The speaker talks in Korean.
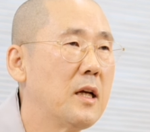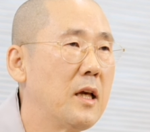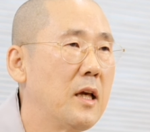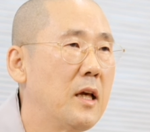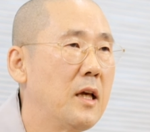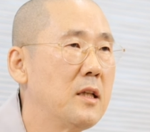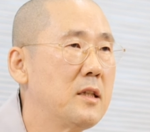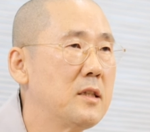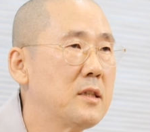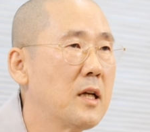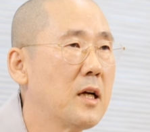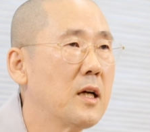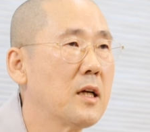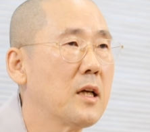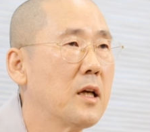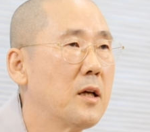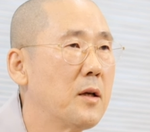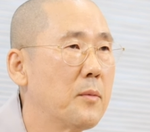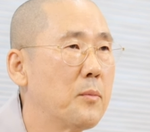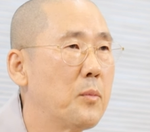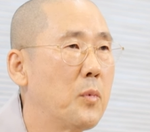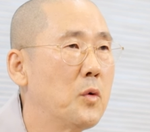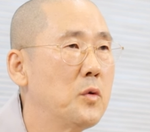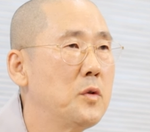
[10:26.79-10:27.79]

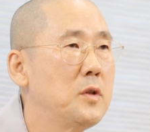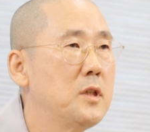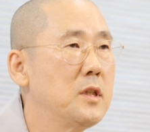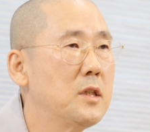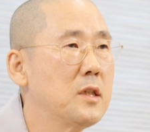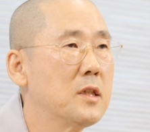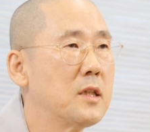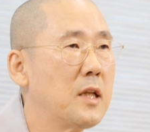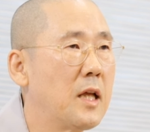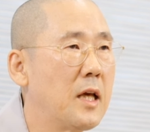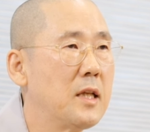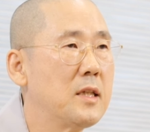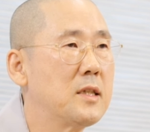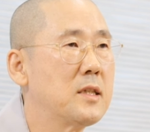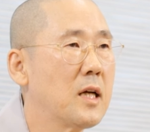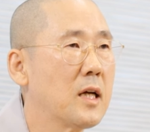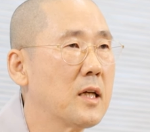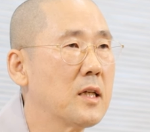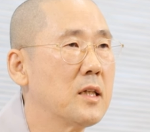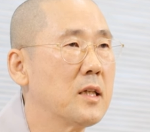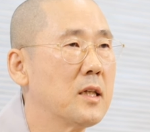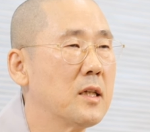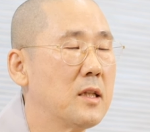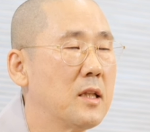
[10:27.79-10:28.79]
애착의 본질은
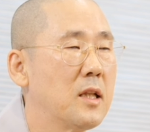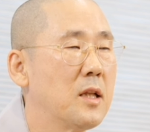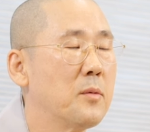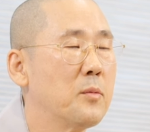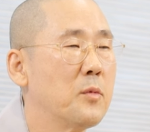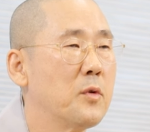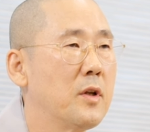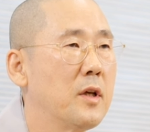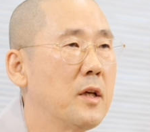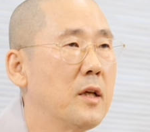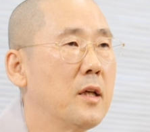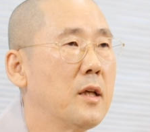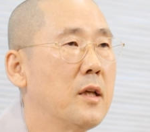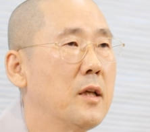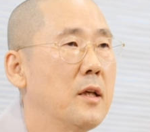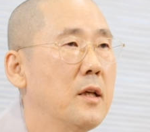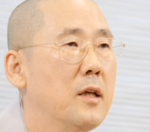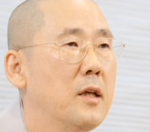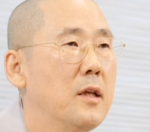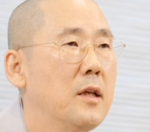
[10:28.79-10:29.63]
애착이기 때문에